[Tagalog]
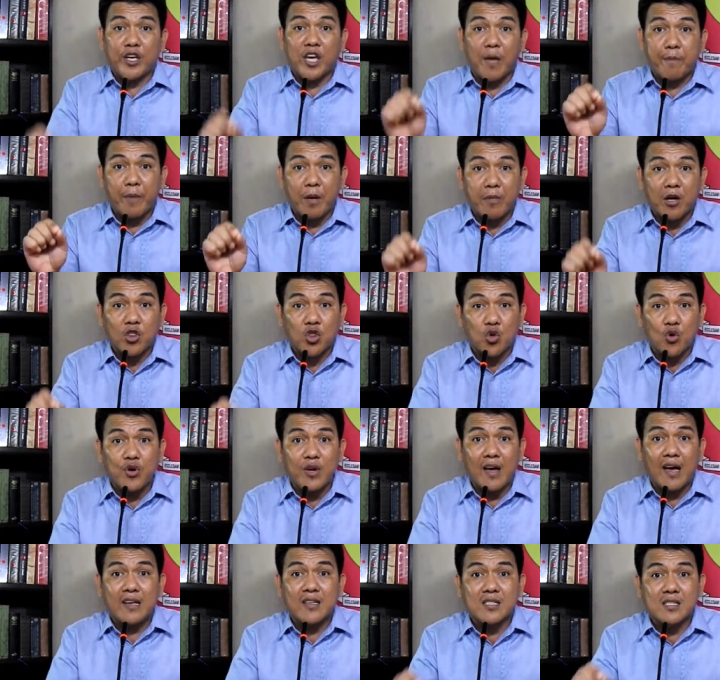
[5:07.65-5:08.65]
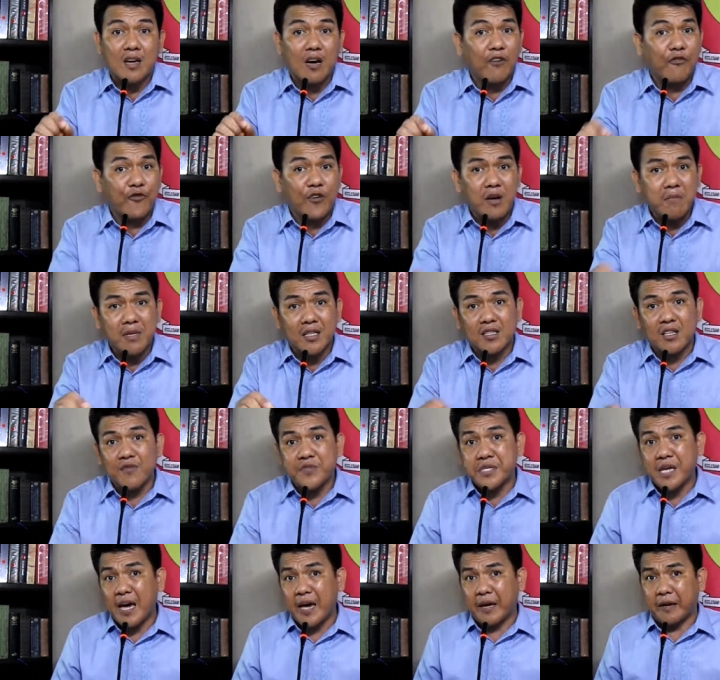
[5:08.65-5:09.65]
gipamatudan sa affirmative
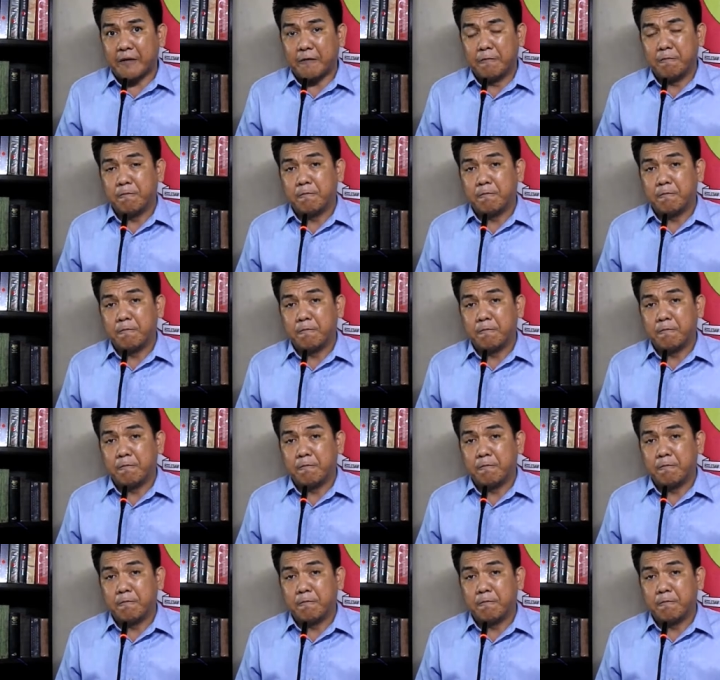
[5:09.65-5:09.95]
side.